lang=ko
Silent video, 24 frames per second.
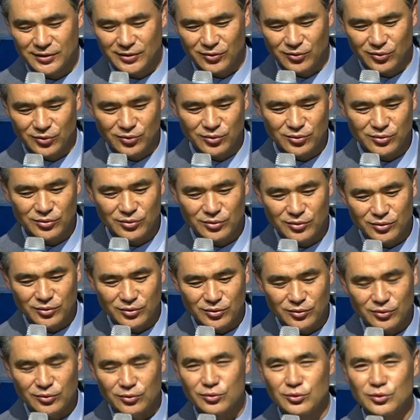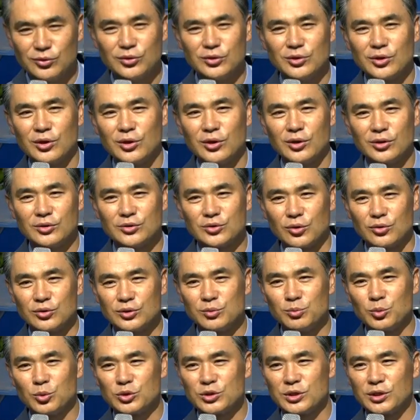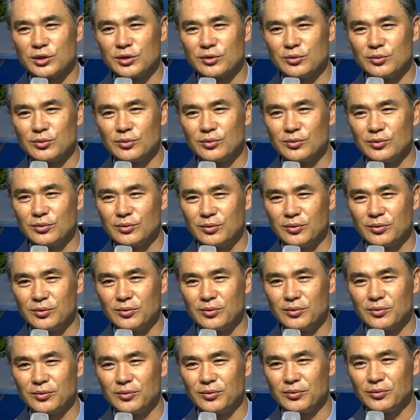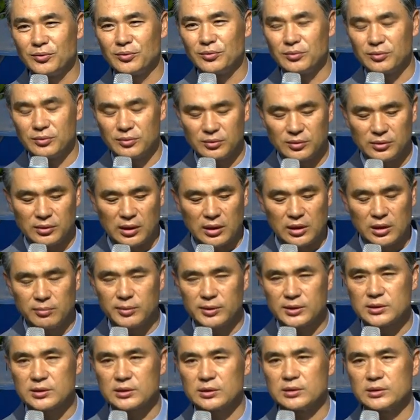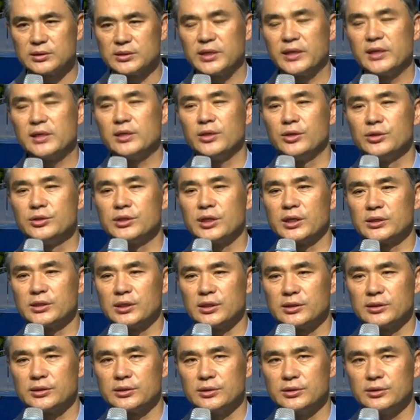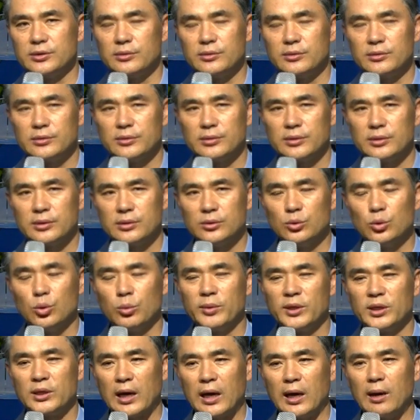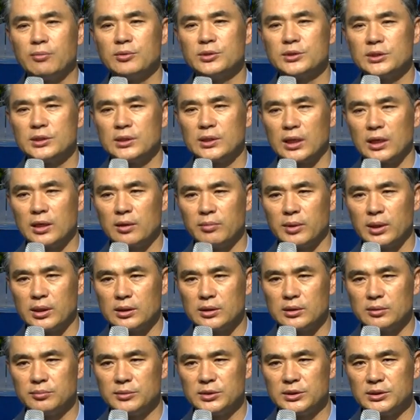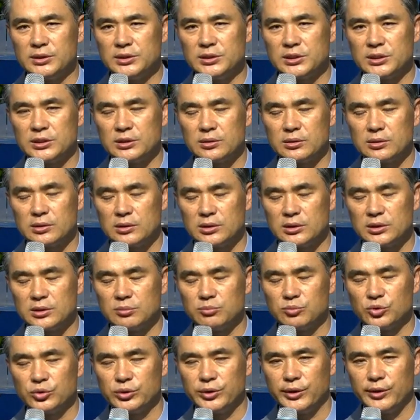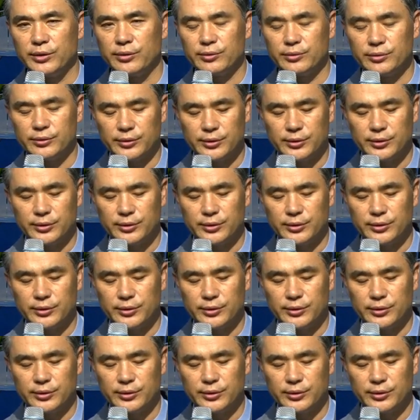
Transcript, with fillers: 어? 이게 정신 못 차리고 어, 엘리바스는 제일 연장자거든요. 요배 아버지 나이만큼 든시, 드신 분이에요.